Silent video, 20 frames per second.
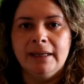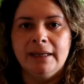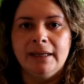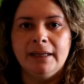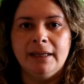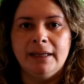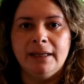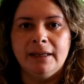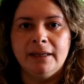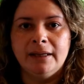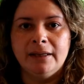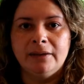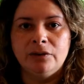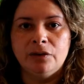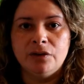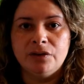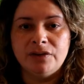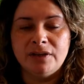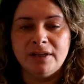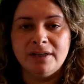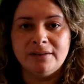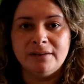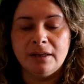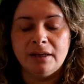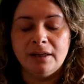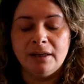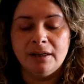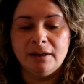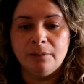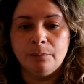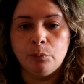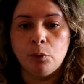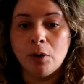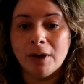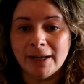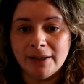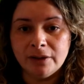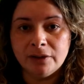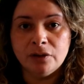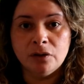Eh, entonces, eh,
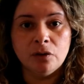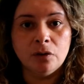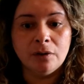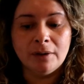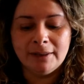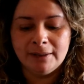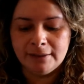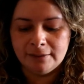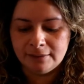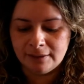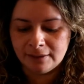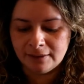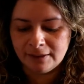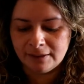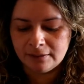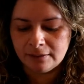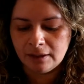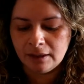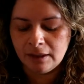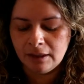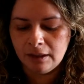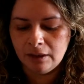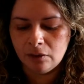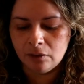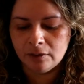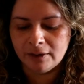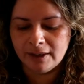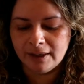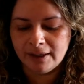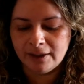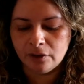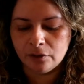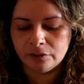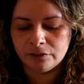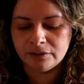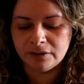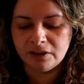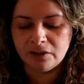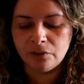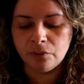buscando en internet, lo que
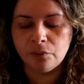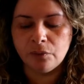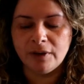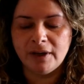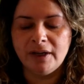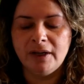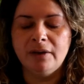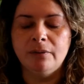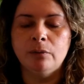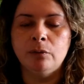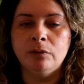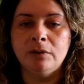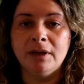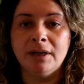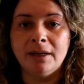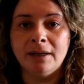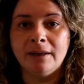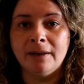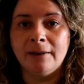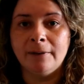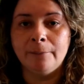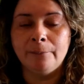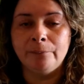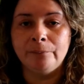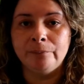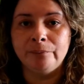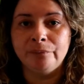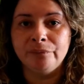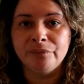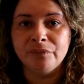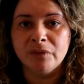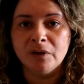encontré fue una, mm,